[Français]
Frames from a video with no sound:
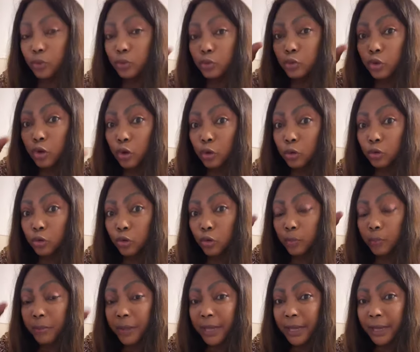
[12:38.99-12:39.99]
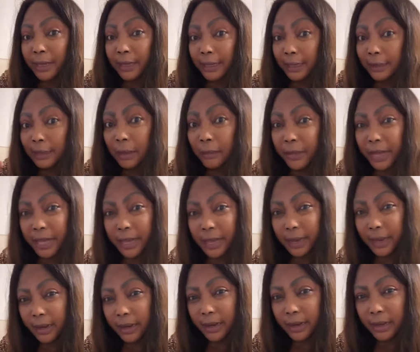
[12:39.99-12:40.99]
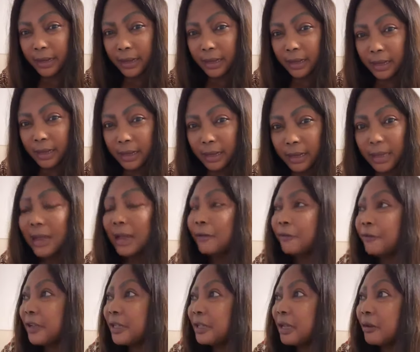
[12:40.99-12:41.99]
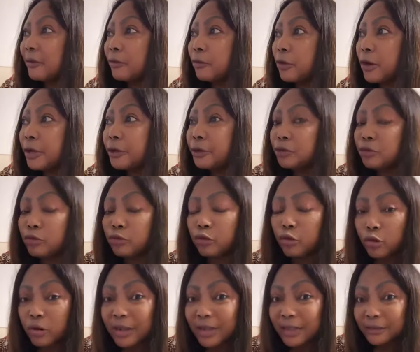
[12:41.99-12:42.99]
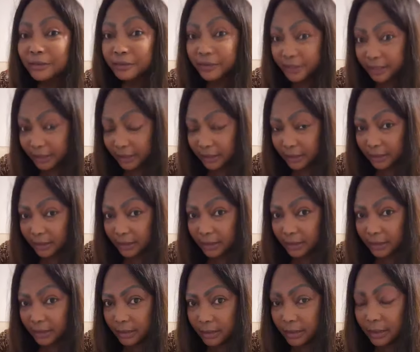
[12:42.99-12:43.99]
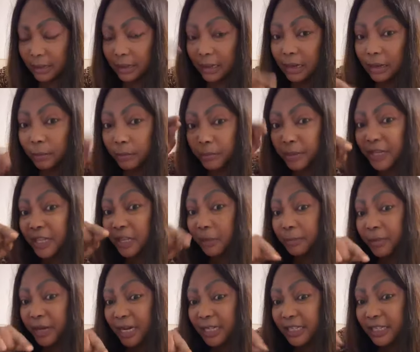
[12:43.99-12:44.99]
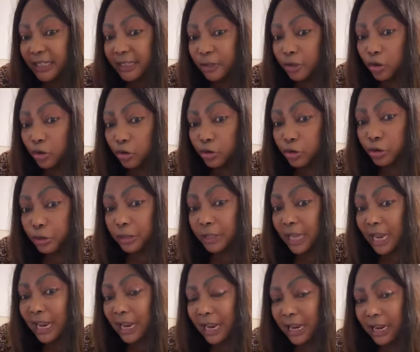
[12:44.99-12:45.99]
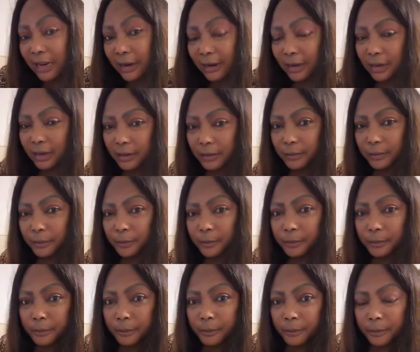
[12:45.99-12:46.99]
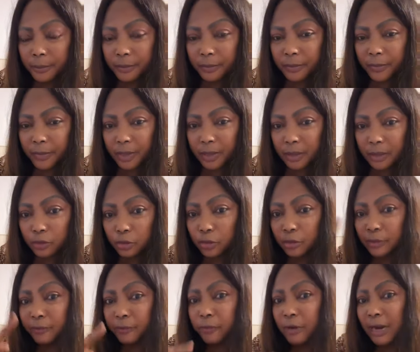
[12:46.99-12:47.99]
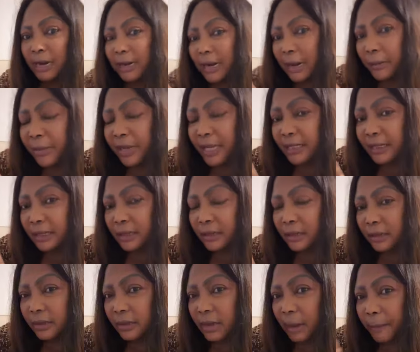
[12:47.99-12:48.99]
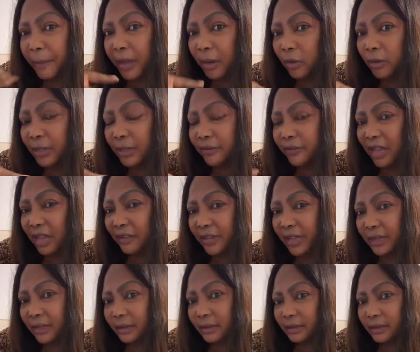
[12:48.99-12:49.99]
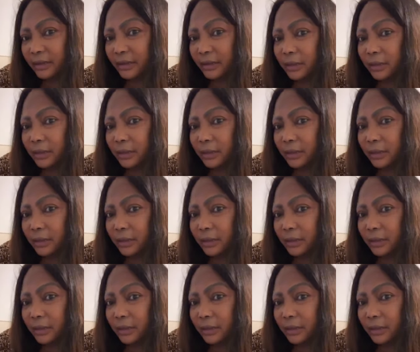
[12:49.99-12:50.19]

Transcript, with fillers: Honore ton père et ta mère, afin d'avoir une longue vie remplie de bénédictions sur terre. Tu vois la, la, parole qui va avec.